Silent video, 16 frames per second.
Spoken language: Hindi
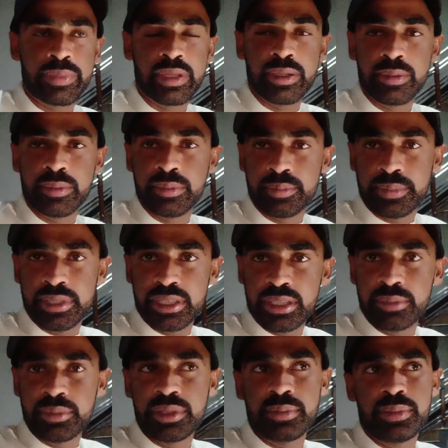पंद्रह मिनट
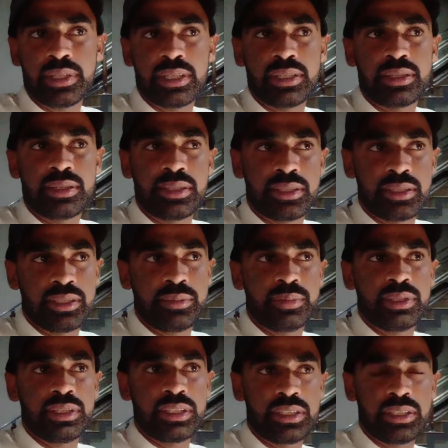बाद तकरीबन
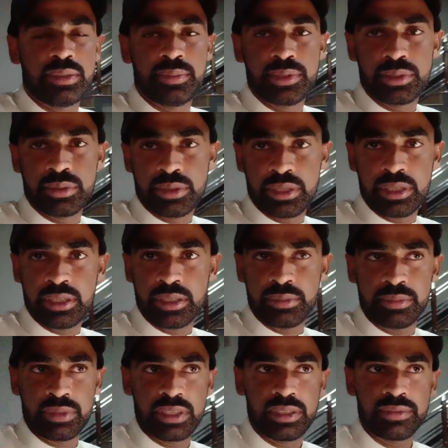तकरीबन जो है ना हमने
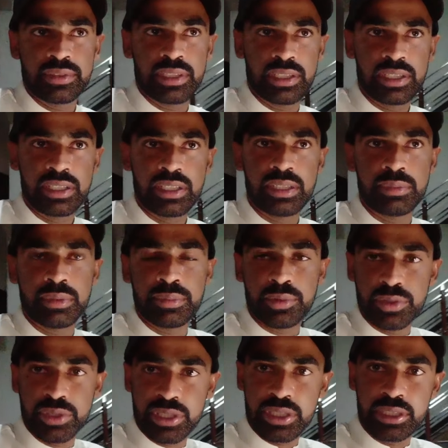इफ्तारी की मैं पहुँच गया
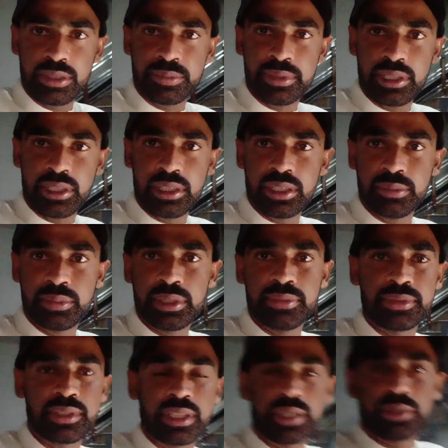था पहले अभी इफ्तारी हो
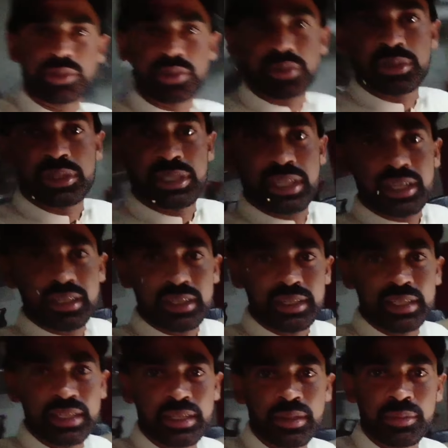चुकी है कड़ी
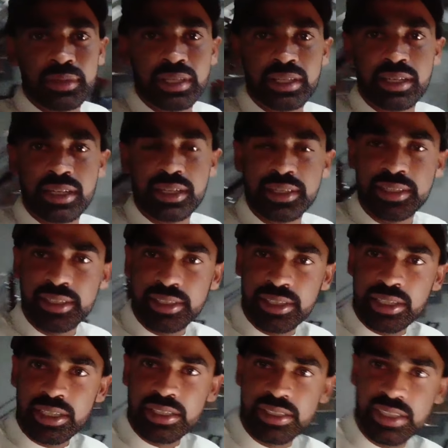हमने रख ली है
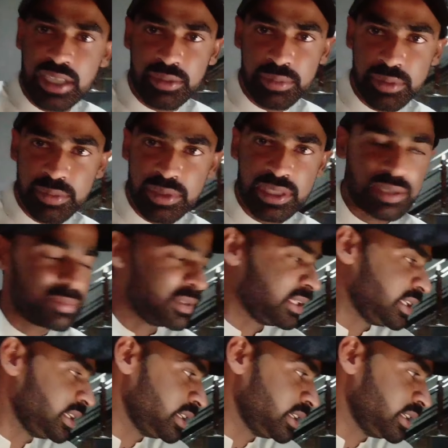चाय भी मैंने पी ली है